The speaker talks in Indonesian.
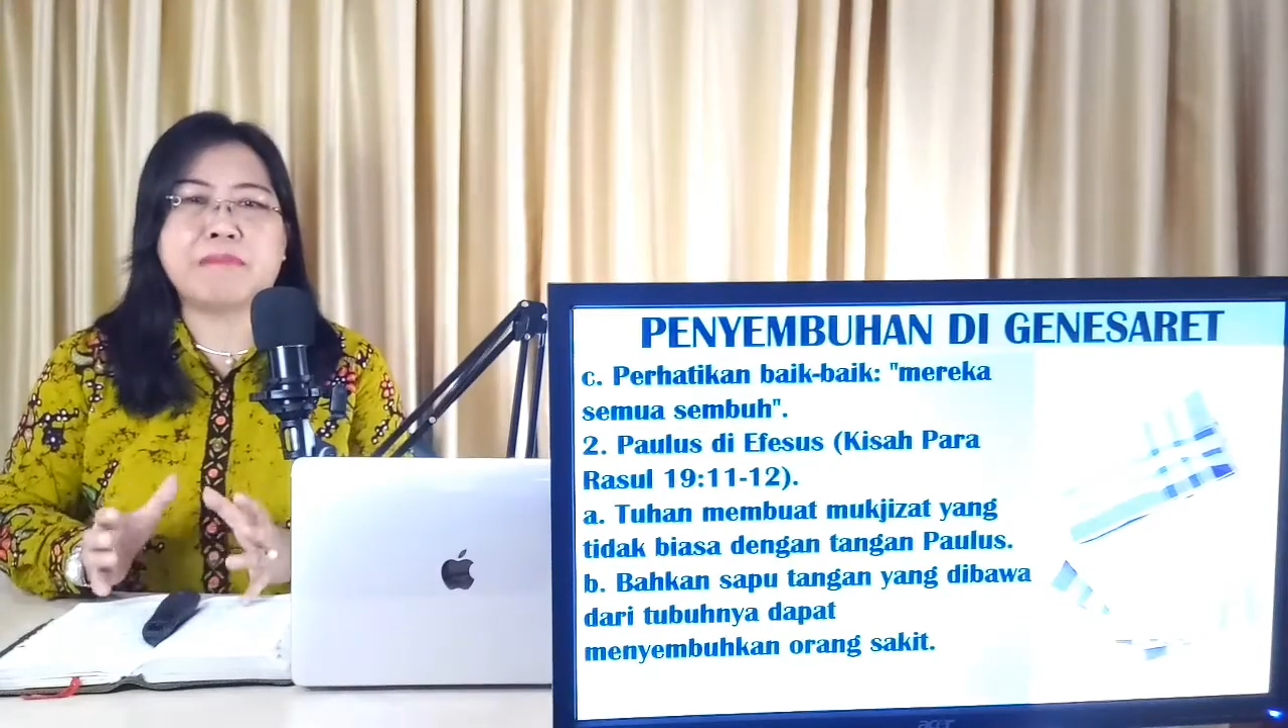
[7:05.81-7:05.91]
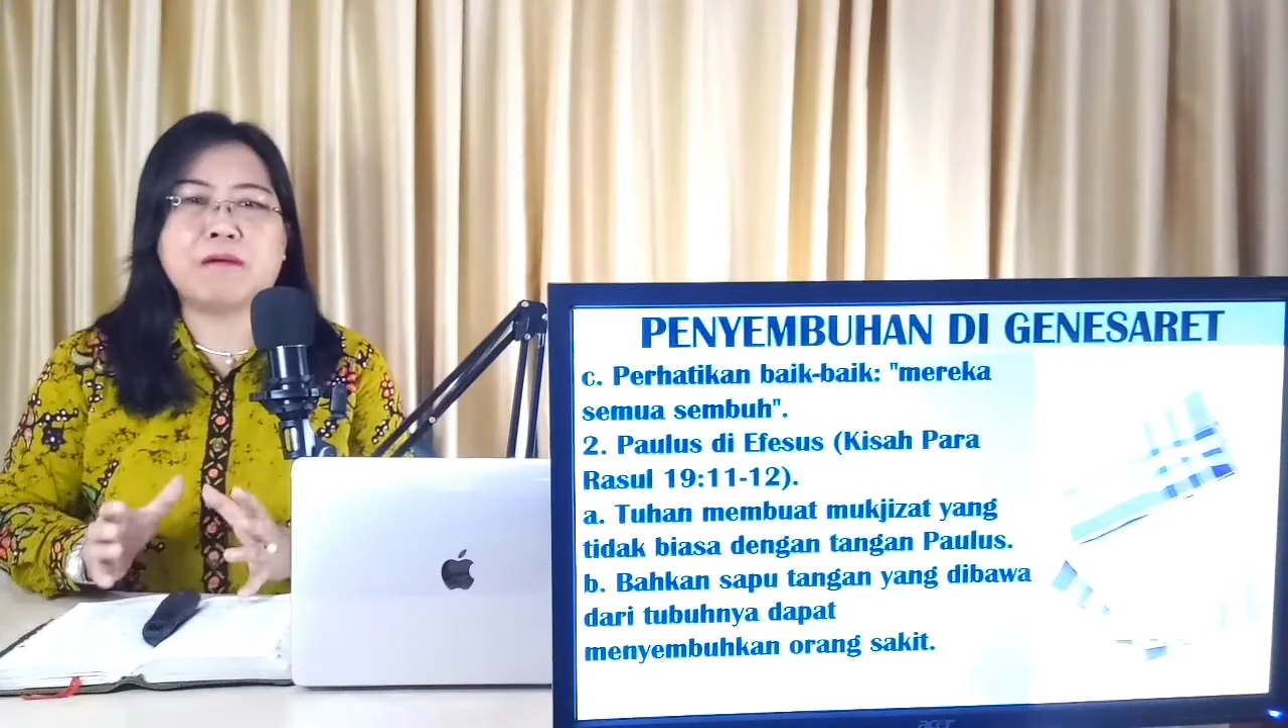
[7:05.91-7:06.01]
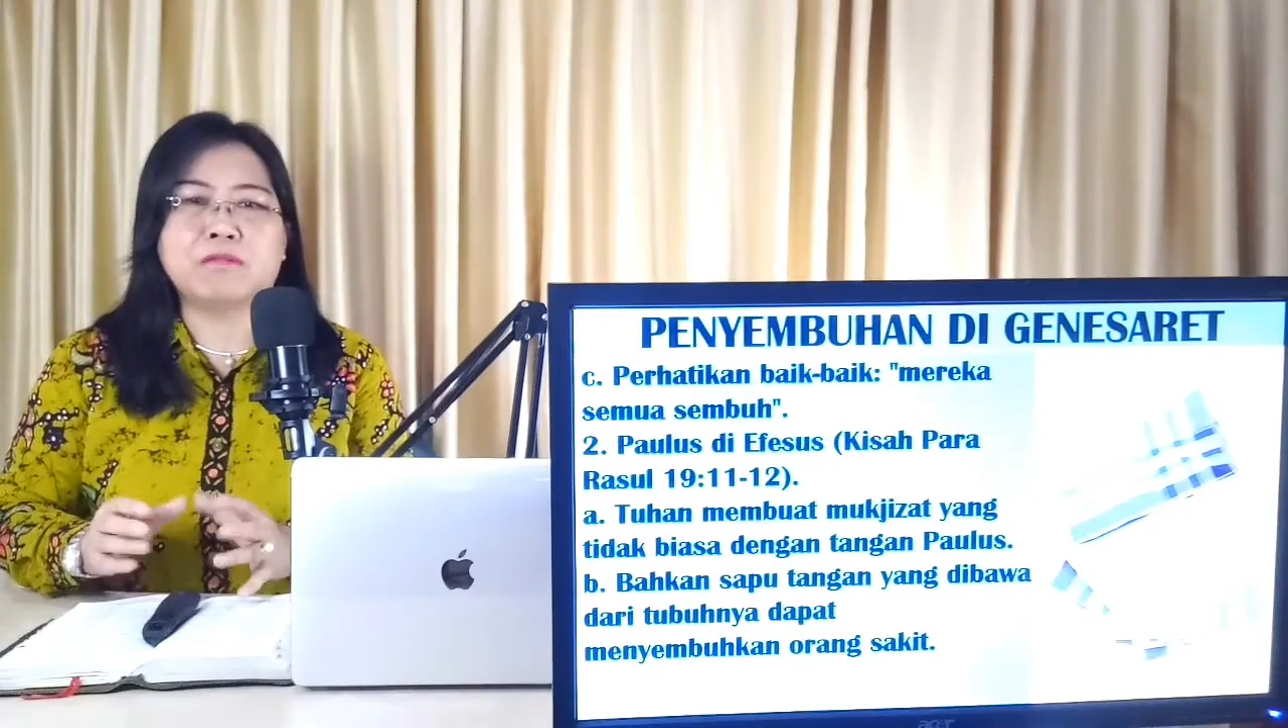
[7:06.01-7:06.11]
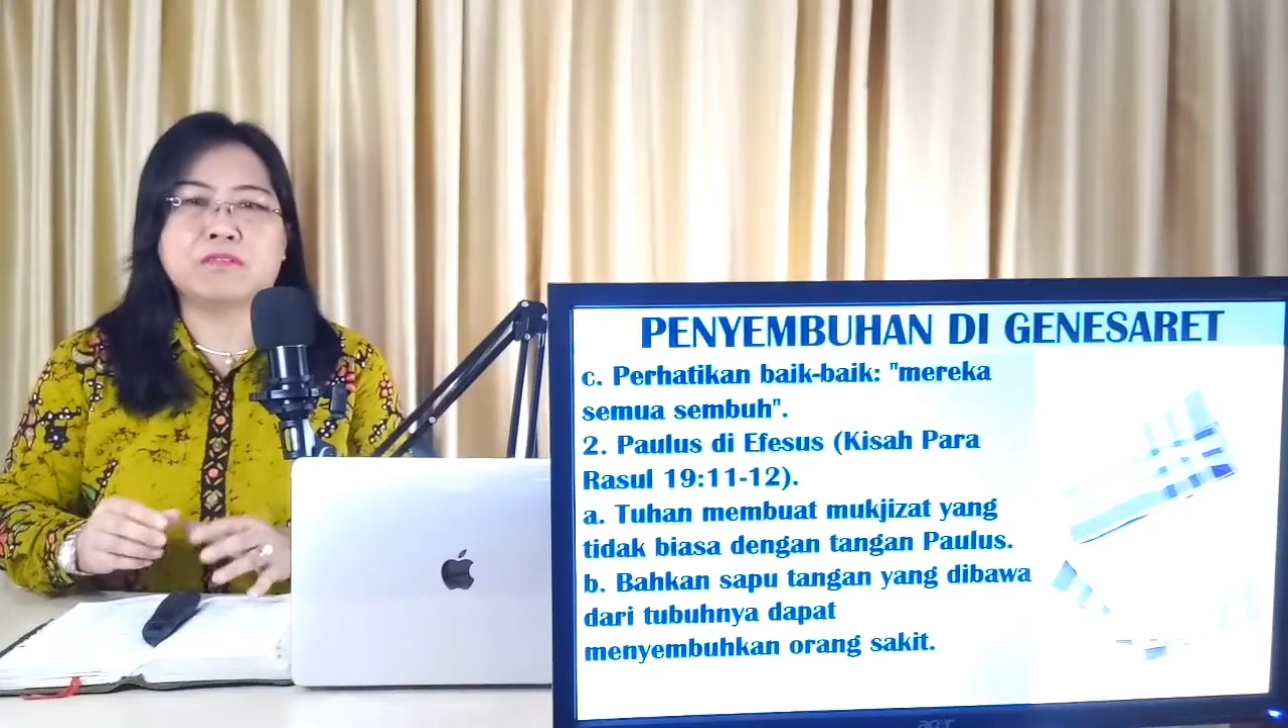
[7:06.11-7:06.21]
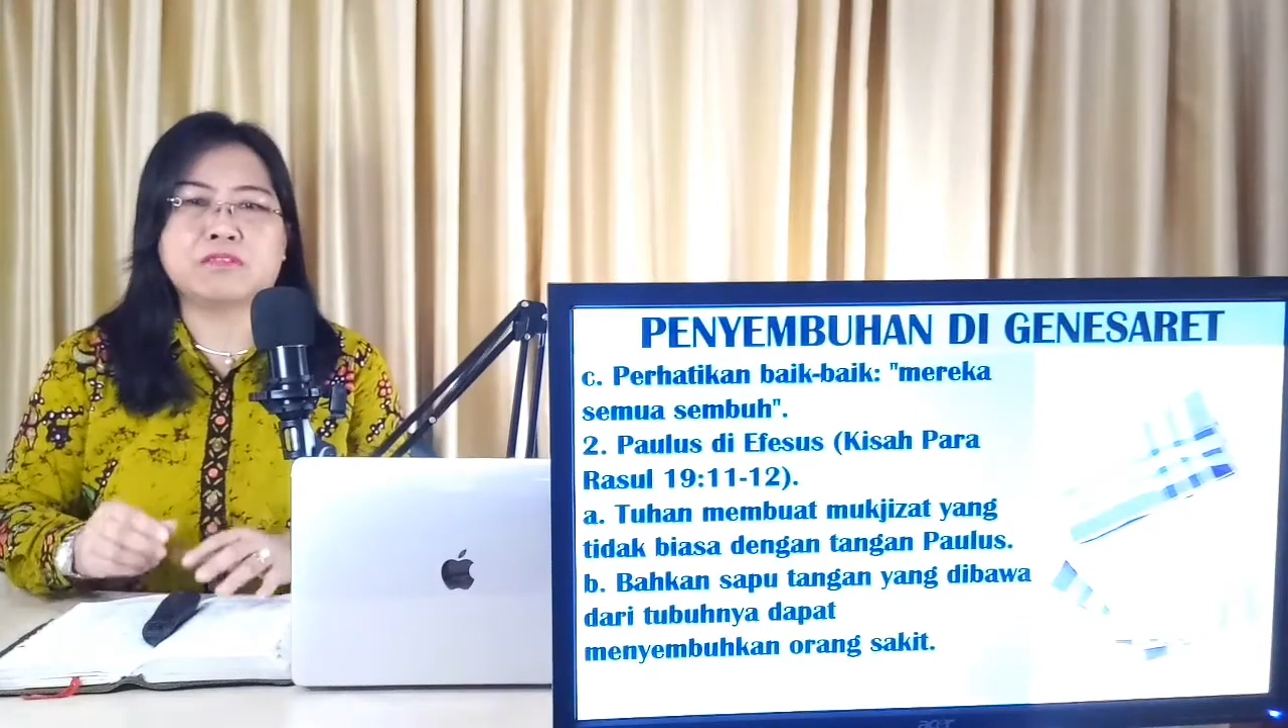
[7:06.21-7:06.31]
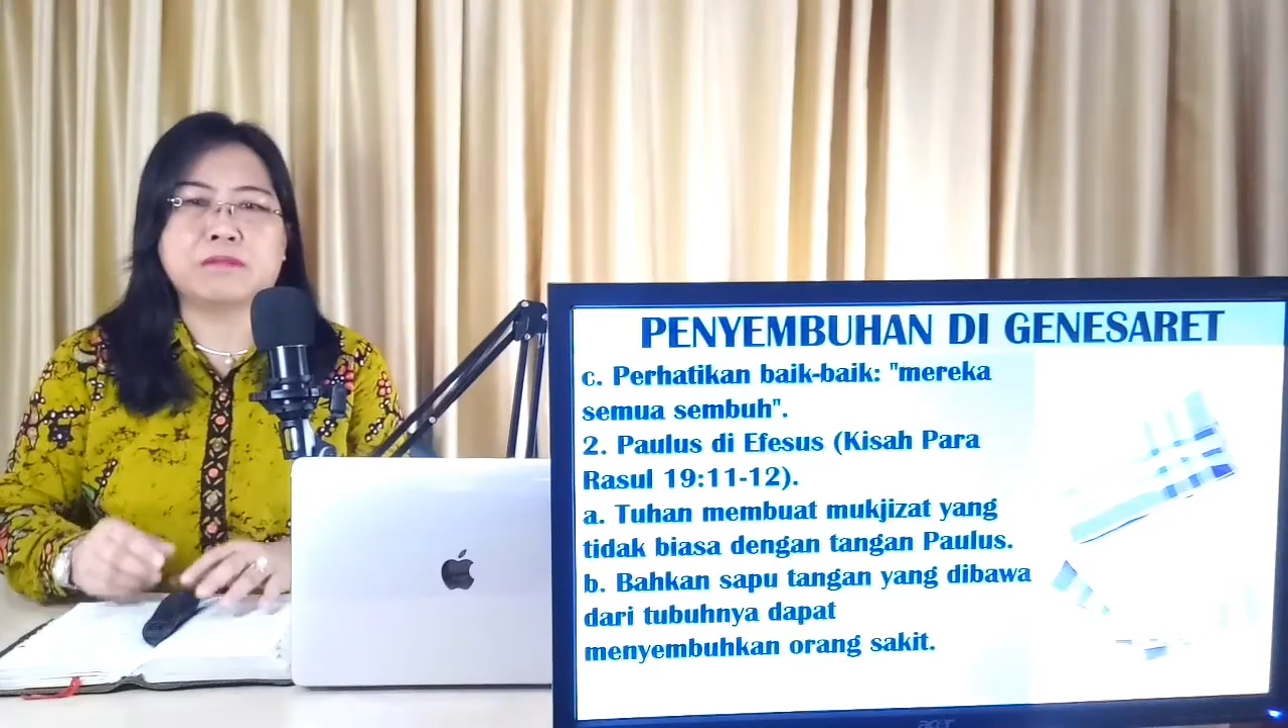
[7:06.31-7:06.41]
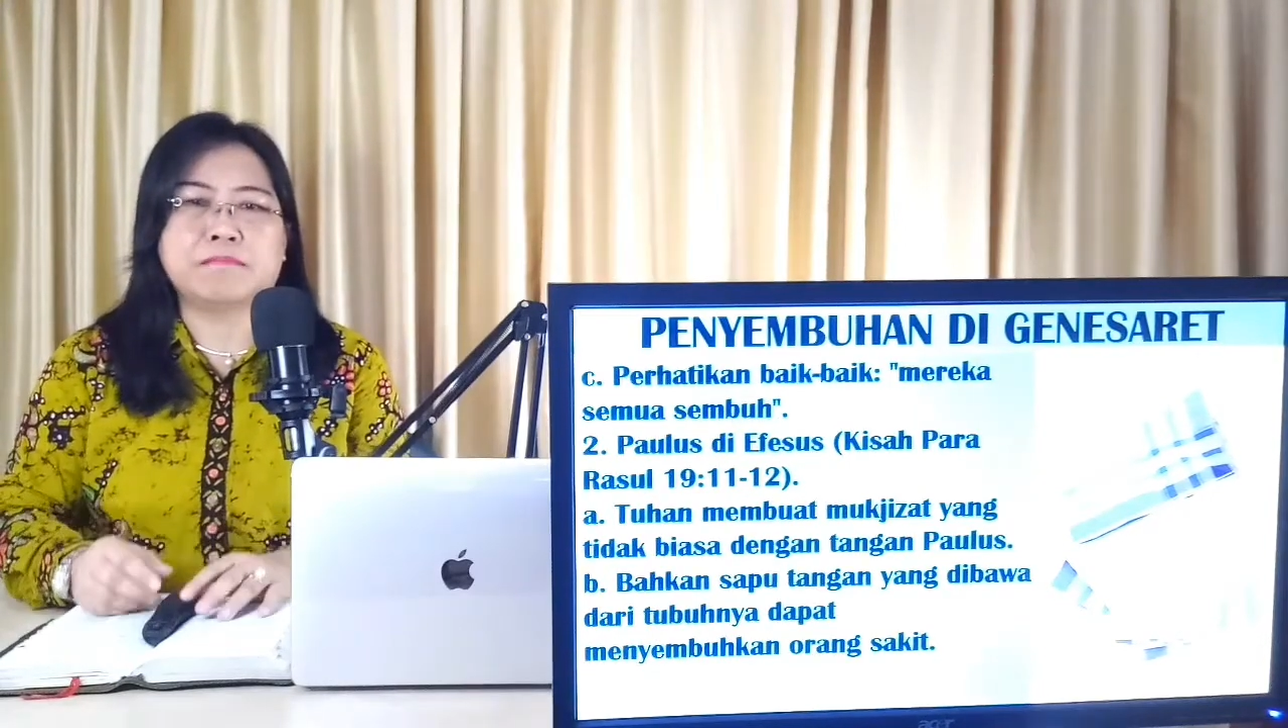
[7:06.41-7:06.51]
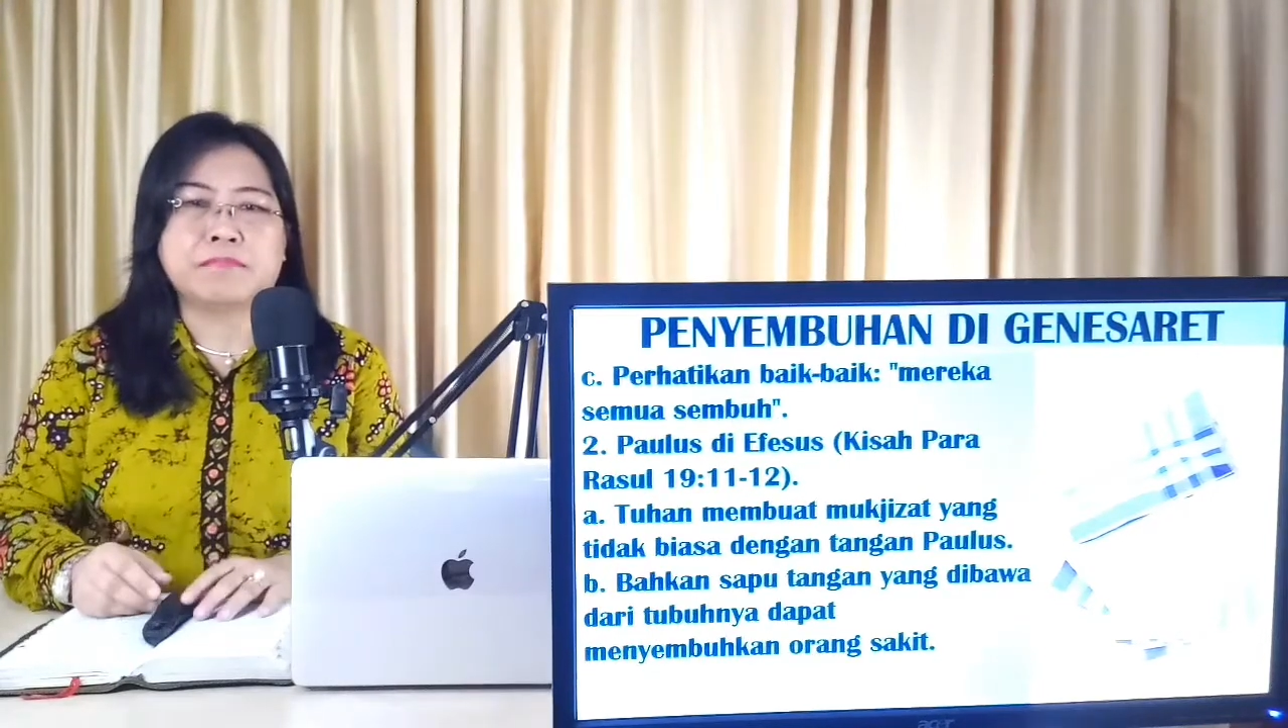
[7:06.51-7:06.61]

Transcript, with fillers: Paulus.